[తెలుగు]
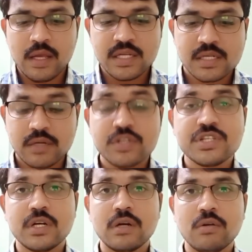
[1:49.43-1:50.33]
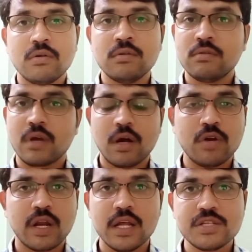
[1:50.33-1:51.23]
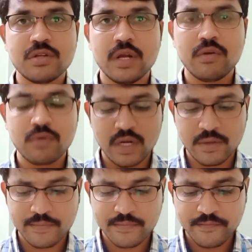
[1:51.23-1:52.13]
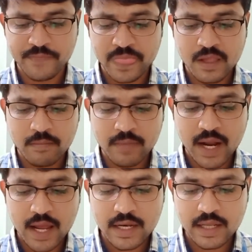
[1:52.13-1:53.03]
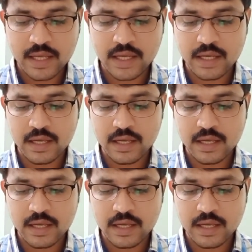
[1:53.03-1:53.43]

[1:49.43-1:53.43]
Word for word: ఇష్టం వచ్చినట్టు కౌంటర్లు వేస్తూనే ఉంటాడు మరి ఆయనకి